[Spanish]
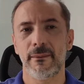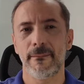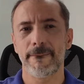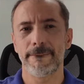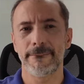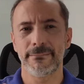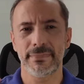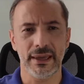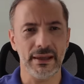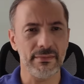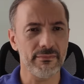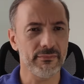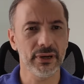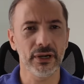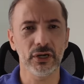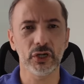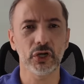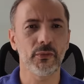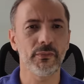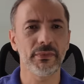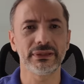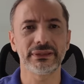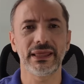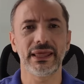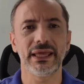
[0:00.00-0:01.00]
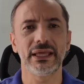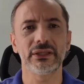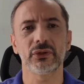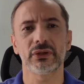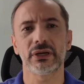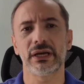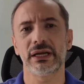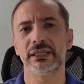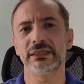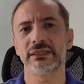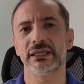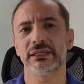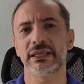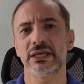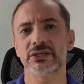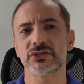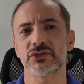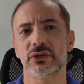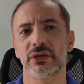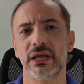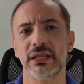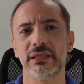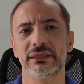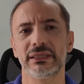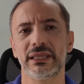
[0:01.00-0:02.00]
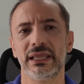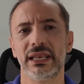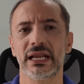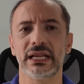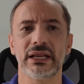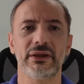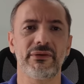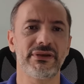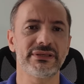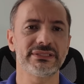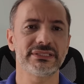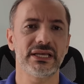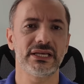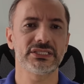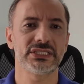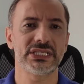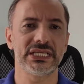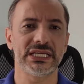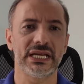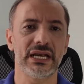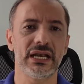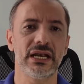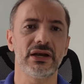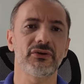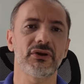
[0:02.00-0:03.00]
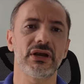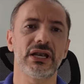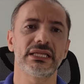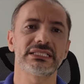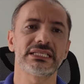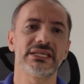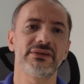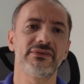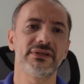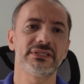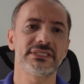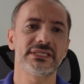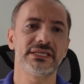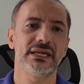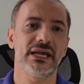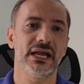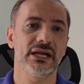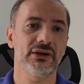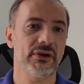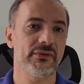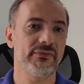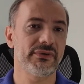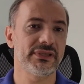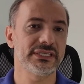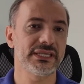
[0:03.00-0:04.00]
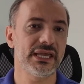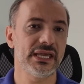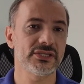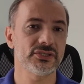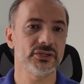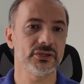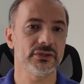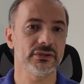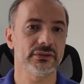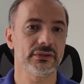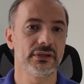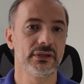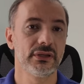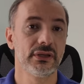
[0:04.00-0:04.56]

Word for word: miembro del Comité Editorial Internacional de la revista General Relativity and Gravitation,